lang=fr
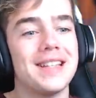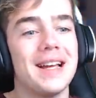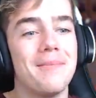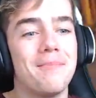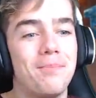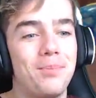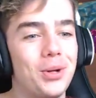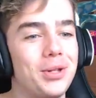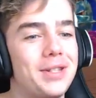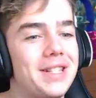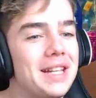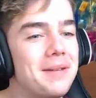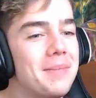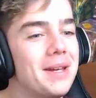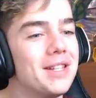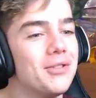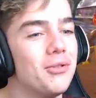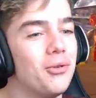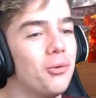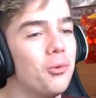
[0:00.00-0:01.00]
petite
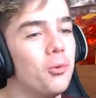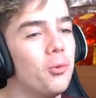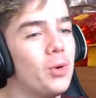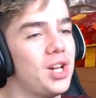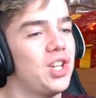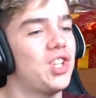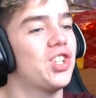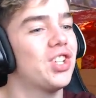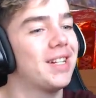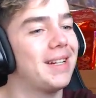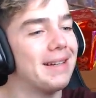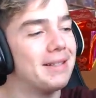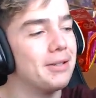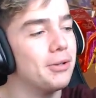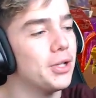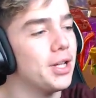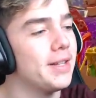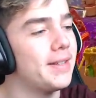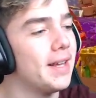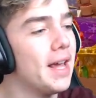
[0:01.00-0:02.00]
maison, wesh
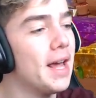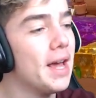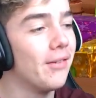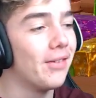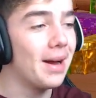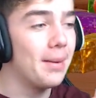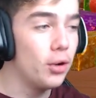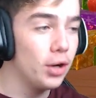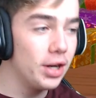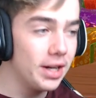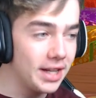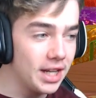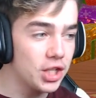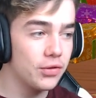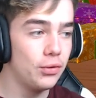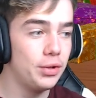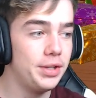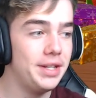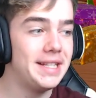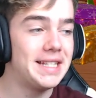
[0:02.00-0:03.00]
Casanozette vraiment les gars je vous le
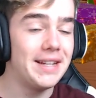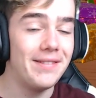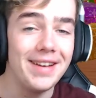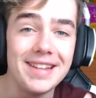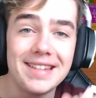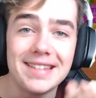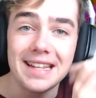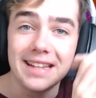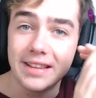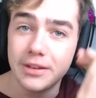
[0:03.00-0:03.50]
dis ça va être, ça